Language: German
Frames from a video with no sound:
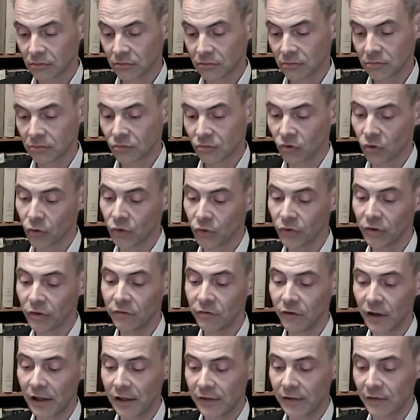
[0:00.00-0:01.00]
So ist die
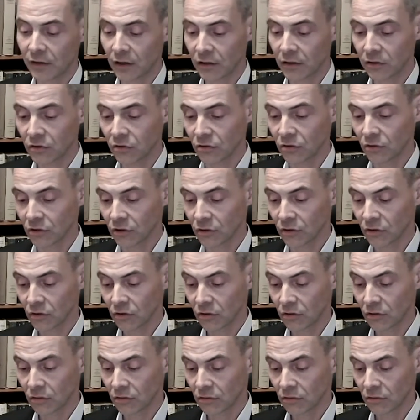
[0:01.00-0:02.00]
Welt, sagt Joris.
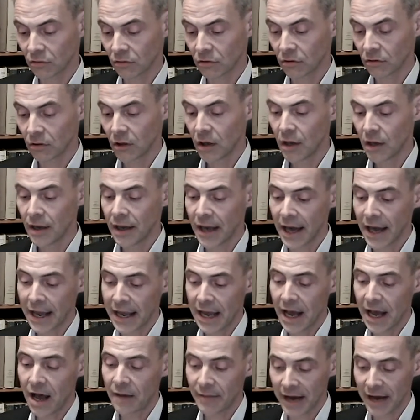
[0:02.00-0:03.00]

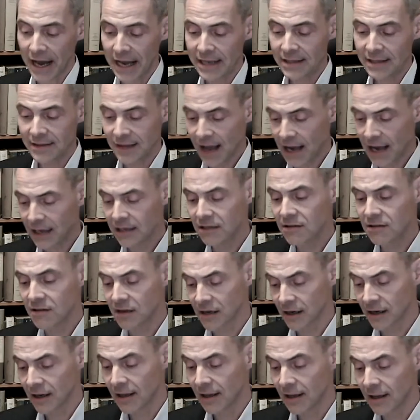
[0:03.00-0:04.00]
Naja, aber eins sage ich
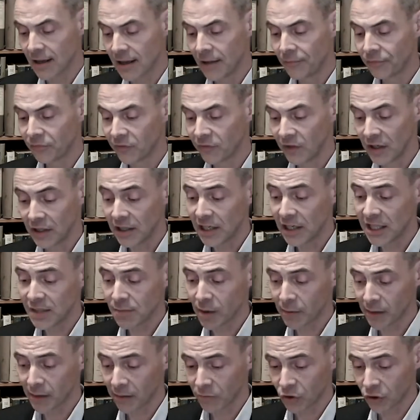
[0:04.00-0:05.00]
dir, wenn ich erst bei
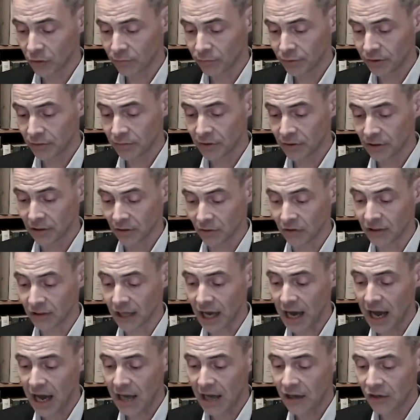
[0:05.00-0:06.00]
meinem Kumpel bin und da
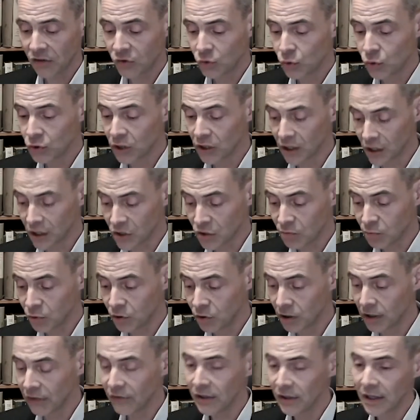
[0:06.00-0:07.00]
alles Gute der Spur
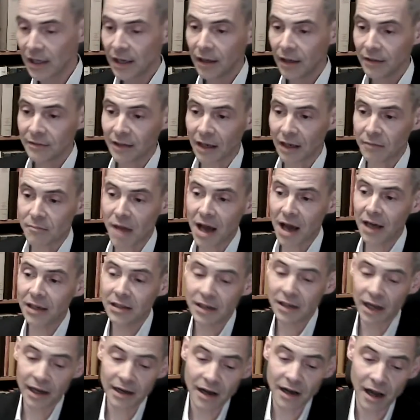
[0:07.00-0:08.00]
ist, dann mache ich
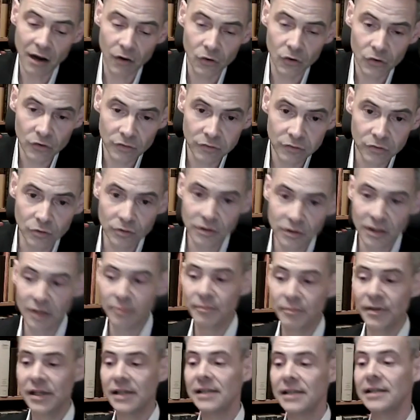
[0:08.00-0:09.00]
einen Ausflug nach
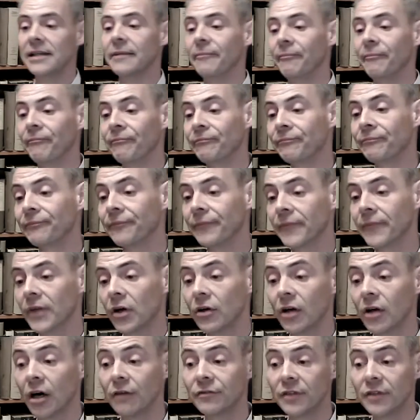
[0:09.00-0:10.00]
Berlin. Und
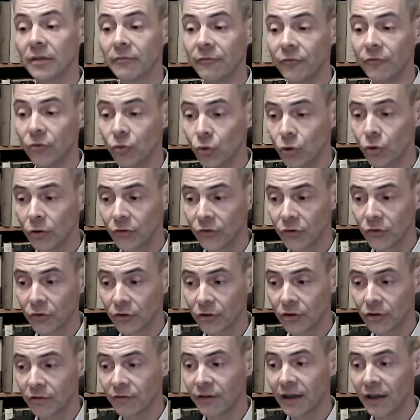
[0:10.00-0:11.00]
auf dem Flug
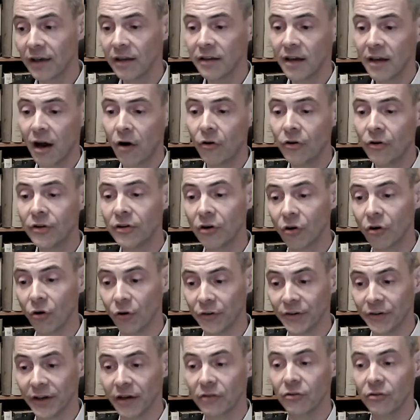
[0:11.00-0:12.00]
zurück werde ich auch hier
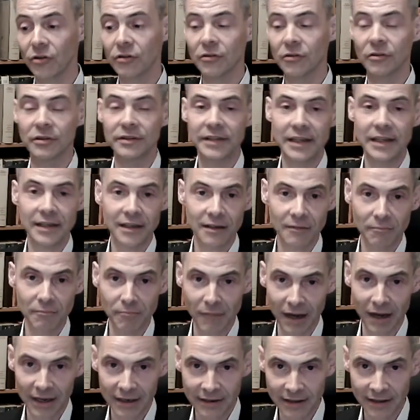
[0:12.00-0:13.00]
runter gucken und denken,
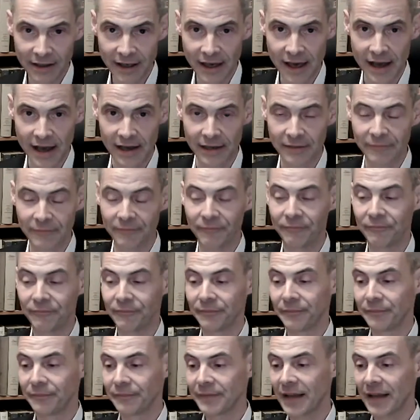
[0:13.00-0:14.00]
meine Herren,
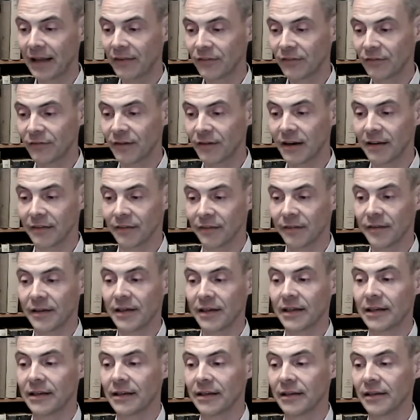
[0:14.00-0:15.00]
das war Zeit.